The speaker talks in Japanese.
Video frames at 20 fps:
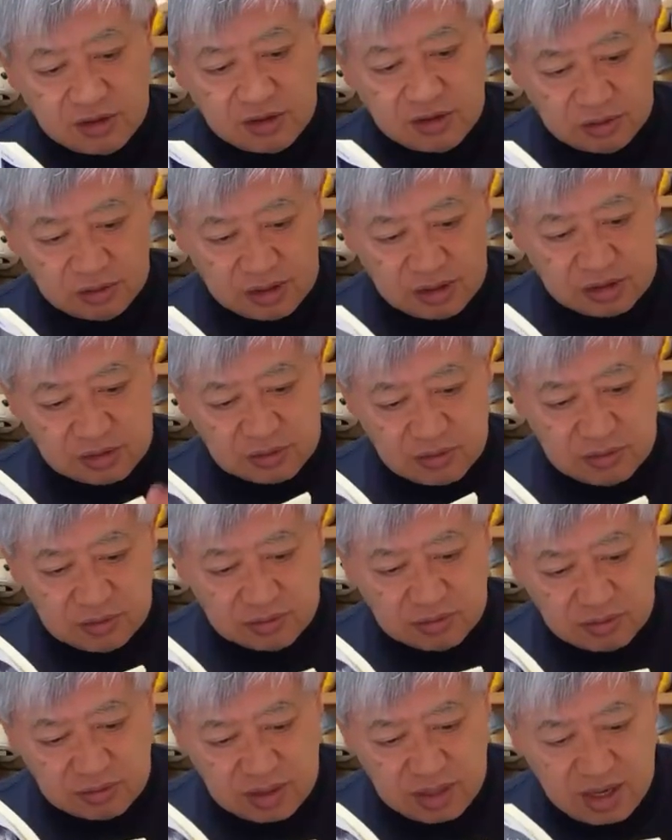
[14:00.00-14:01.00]
える人ね、こ
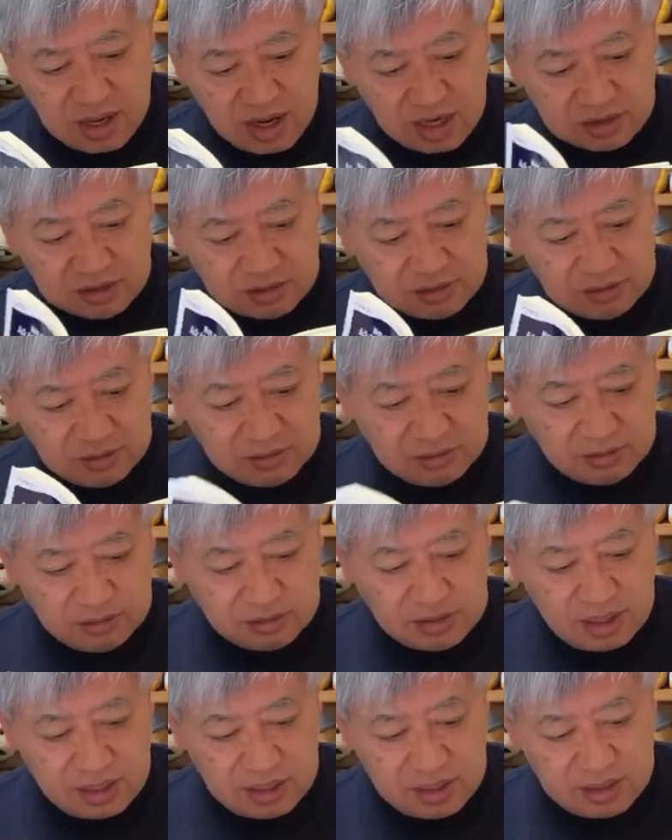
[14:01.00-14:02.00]
うどに、明日、庭
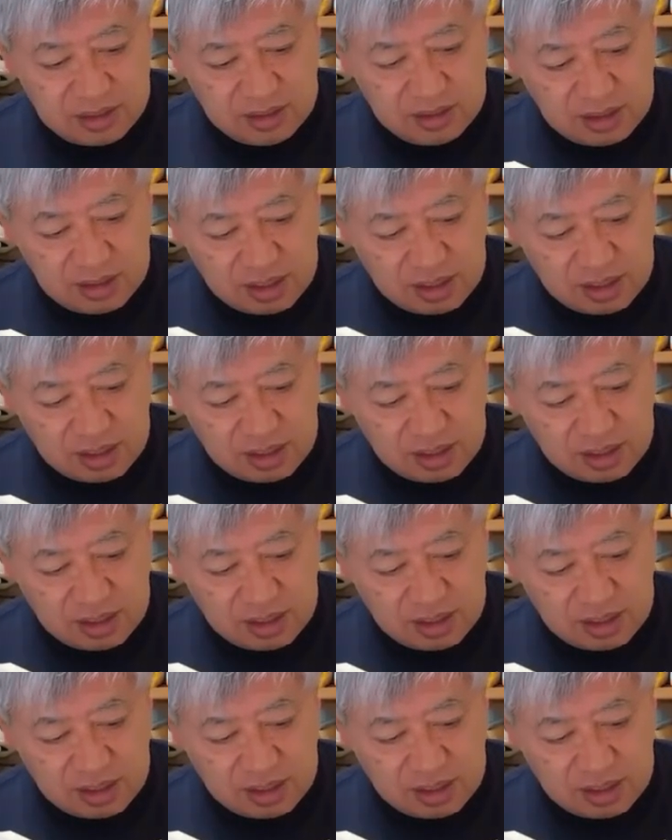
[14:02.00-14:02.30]
園